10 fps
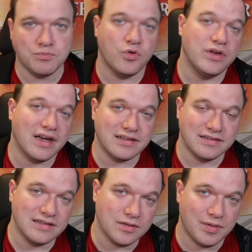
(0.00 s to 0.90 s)
Projekte
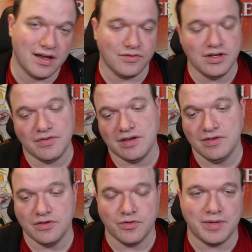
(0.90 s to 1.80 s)
sind geplant und ich werde
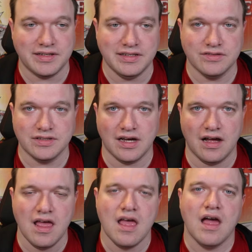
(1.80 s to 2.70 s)
Videoformate hier und da
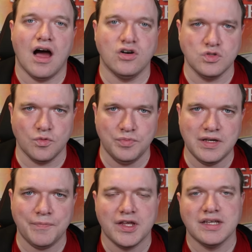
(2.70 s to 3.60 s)

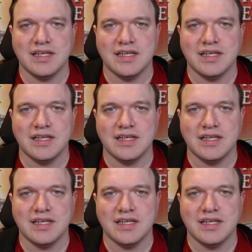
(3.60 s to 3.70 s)
ausprobieren.